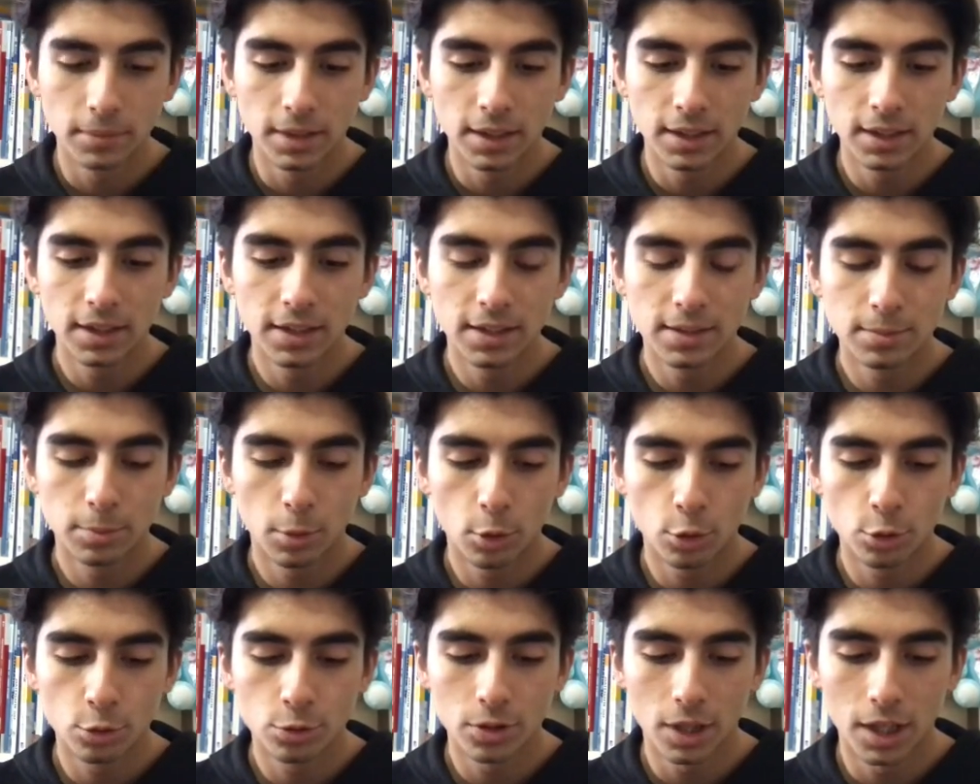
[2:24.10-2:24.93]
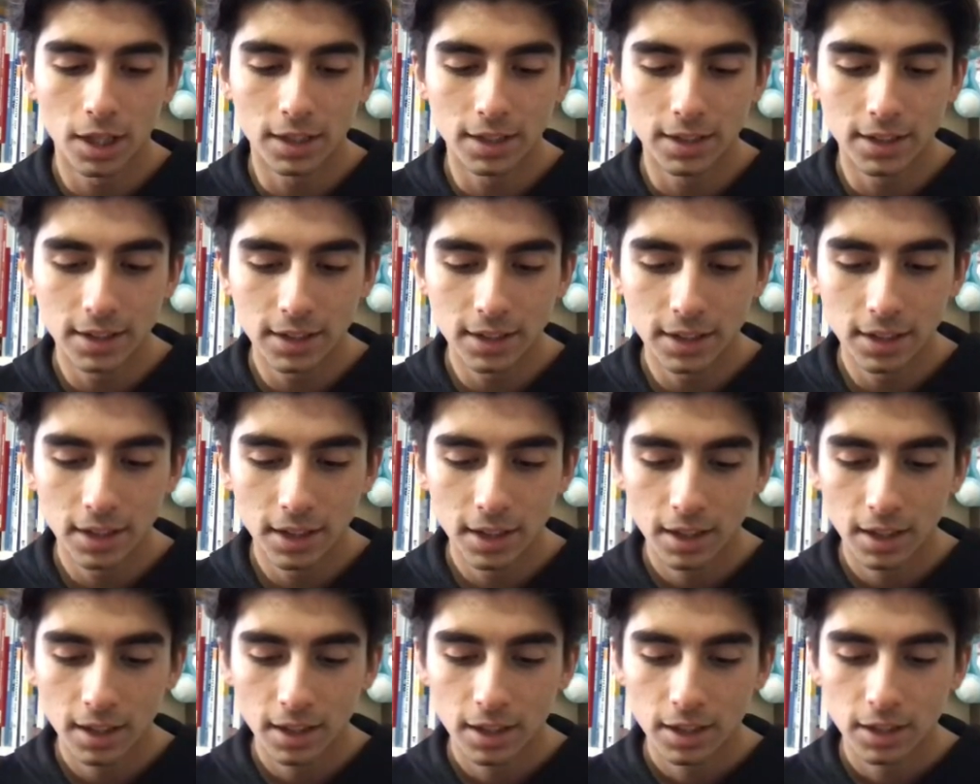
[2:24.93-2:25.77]
Yıldız bonusu aldık.
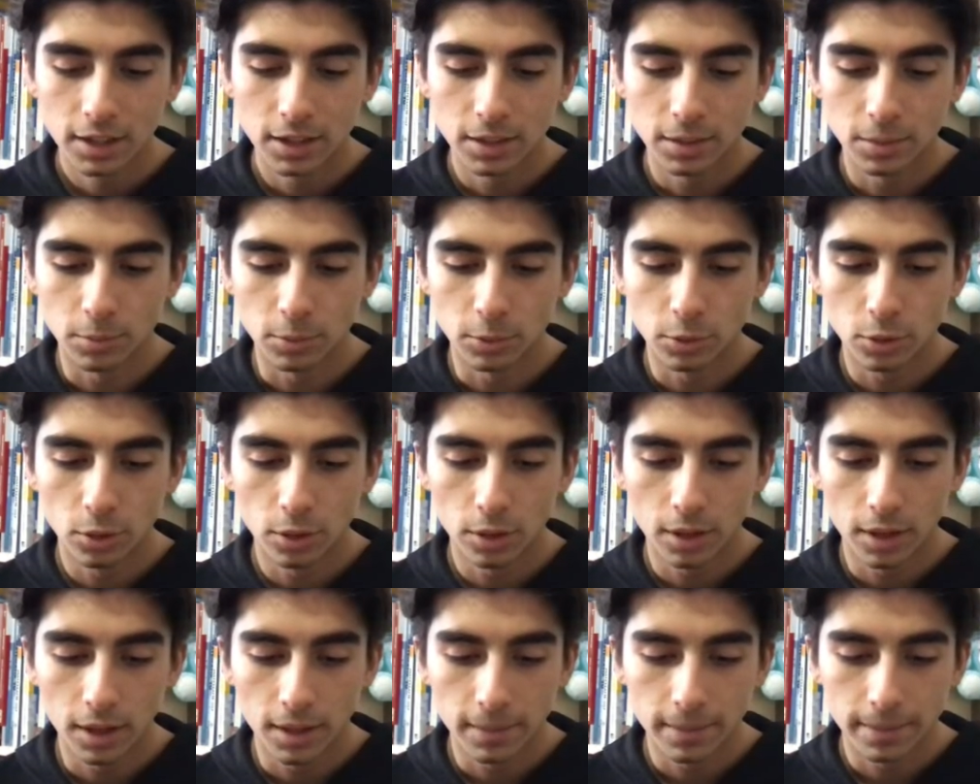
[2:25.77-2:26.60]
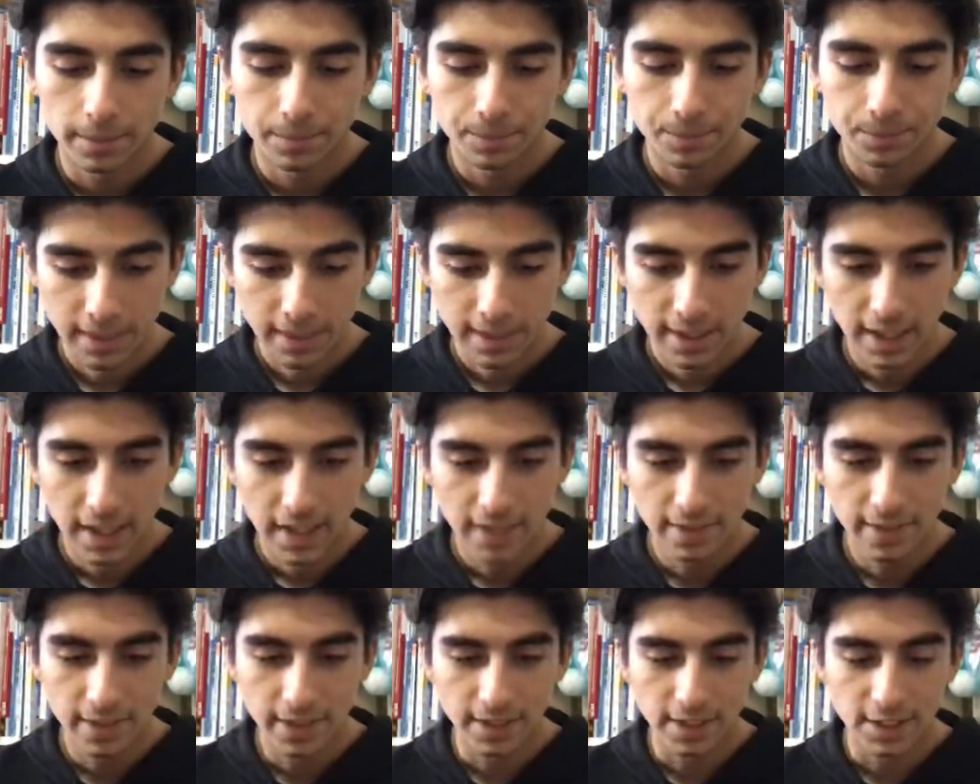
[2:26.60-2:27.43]
Şimdi şöyle.
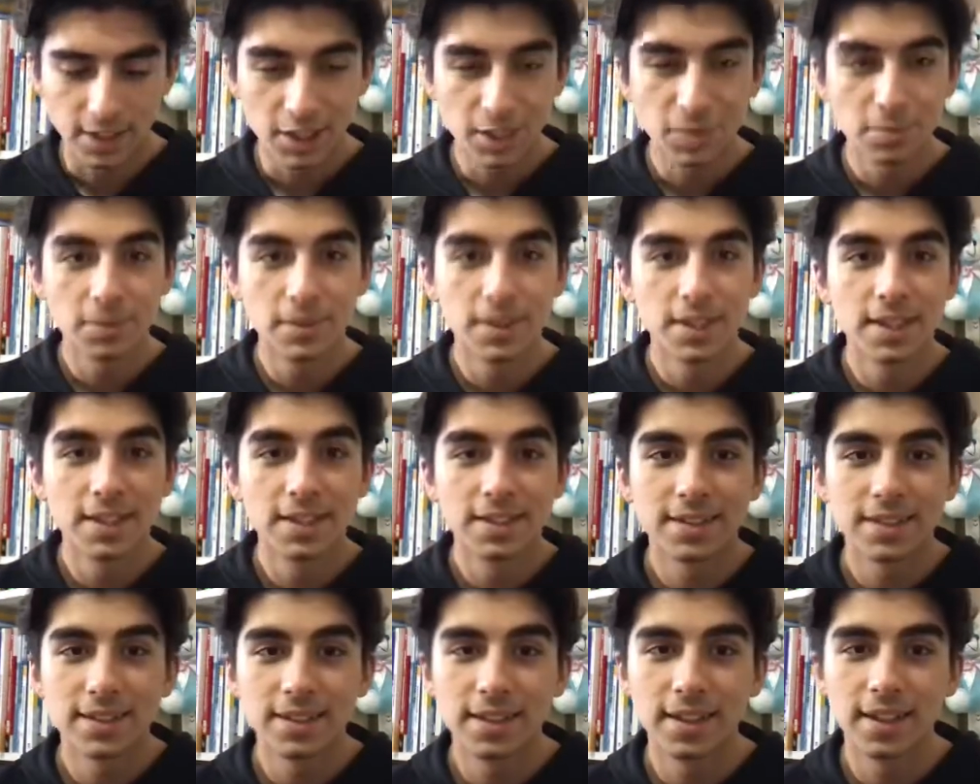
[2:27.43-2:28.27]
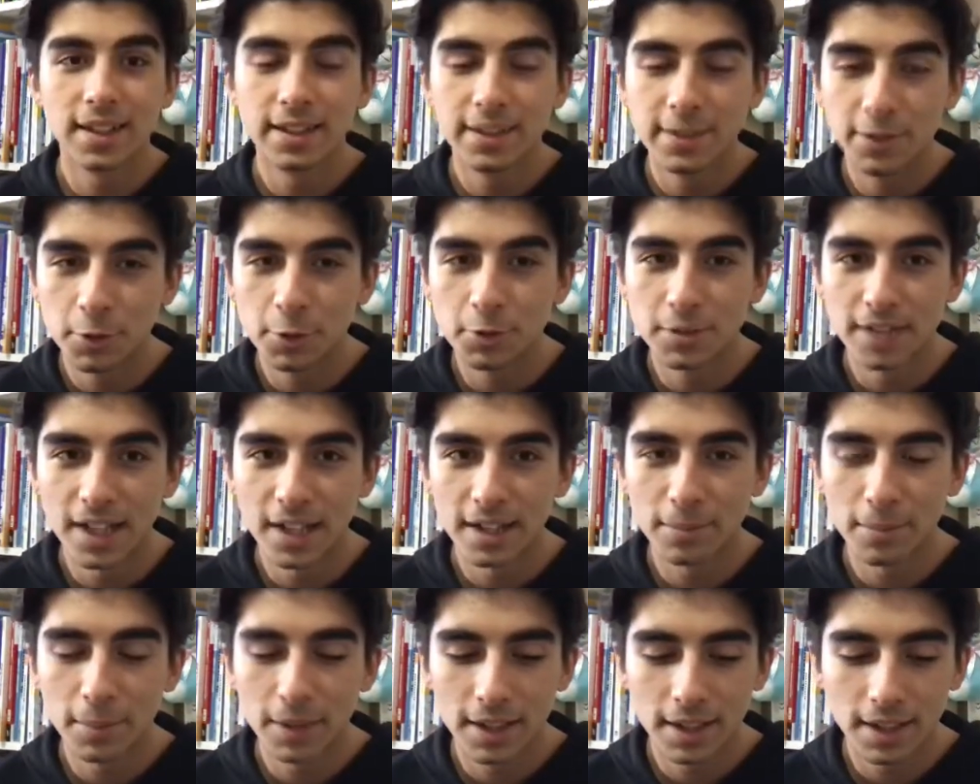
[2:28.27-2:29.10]
Evet şimdi sıra
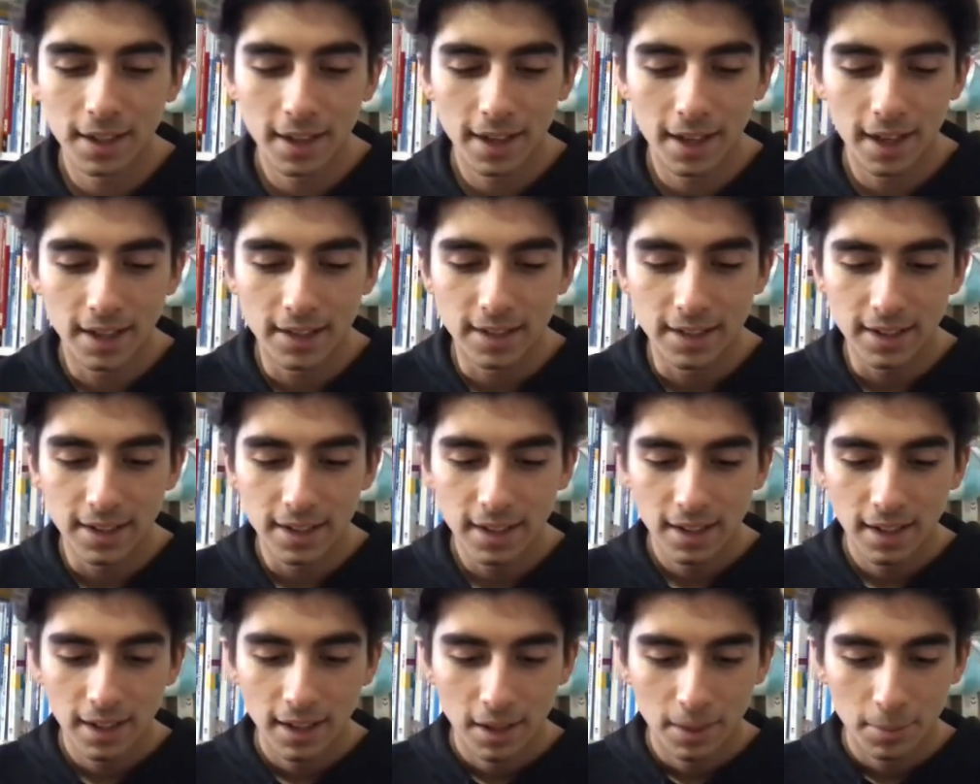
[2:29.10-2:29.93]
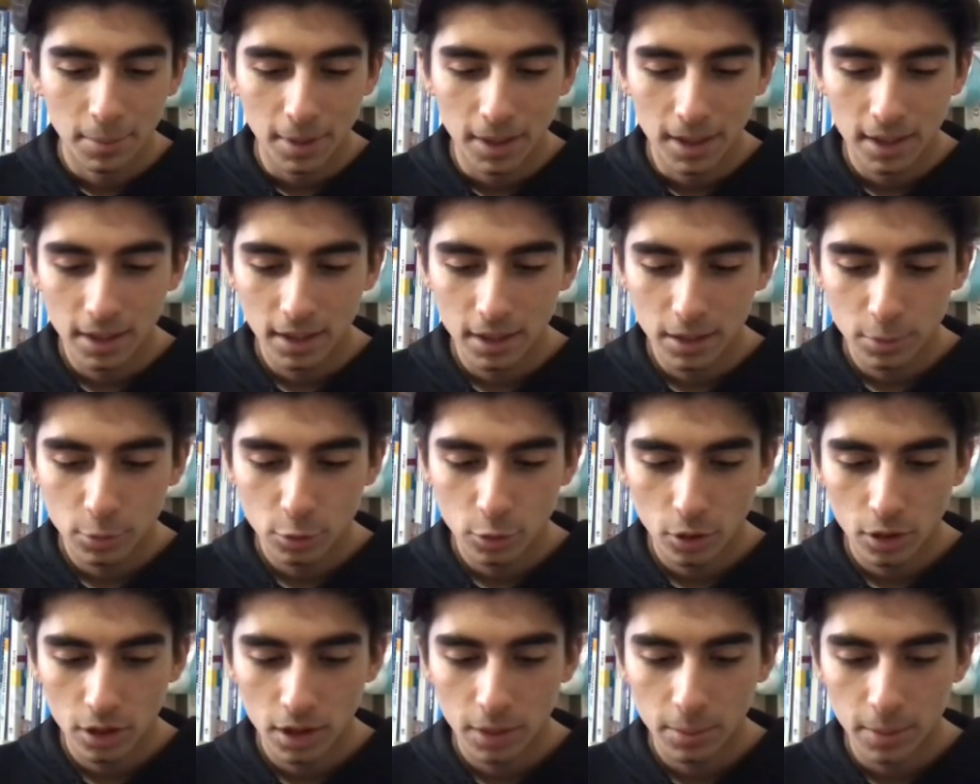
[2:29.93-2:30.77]
yükseltmelere geldi. Bakalım
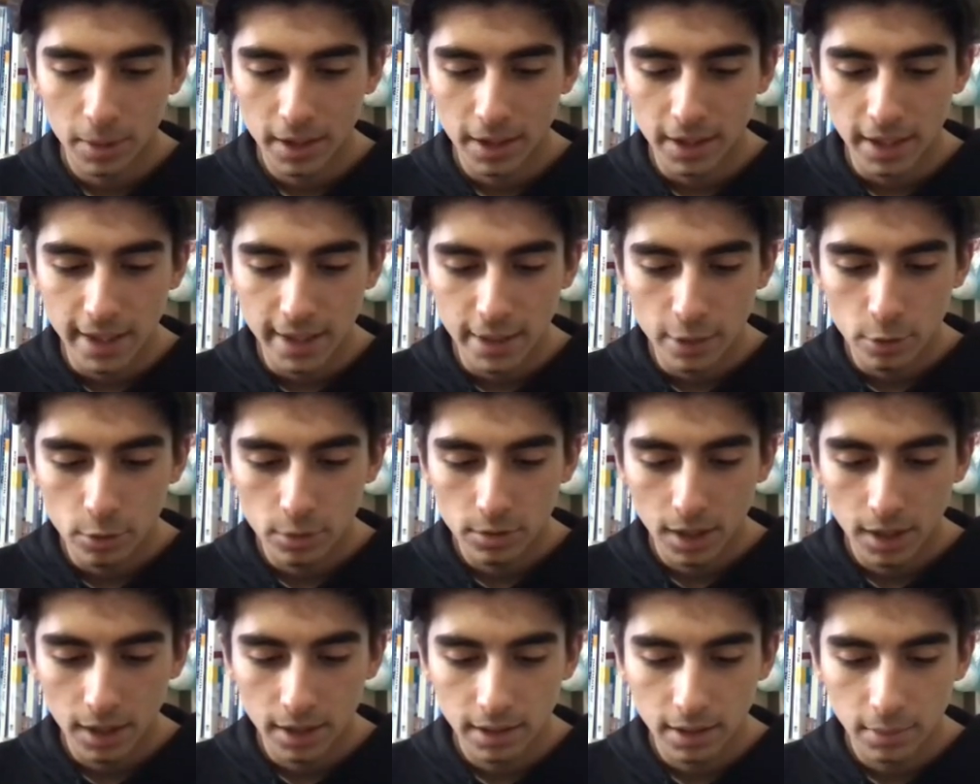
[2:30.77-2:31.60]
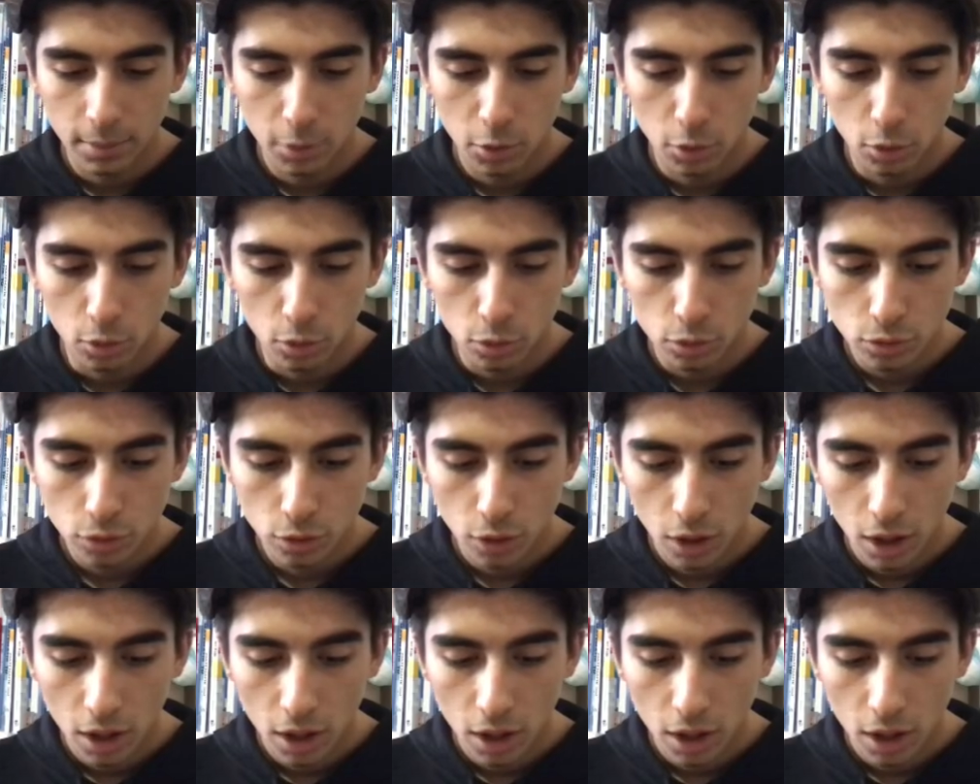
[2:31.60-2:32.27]
şöyle bir ne yükseltebiliyoruz.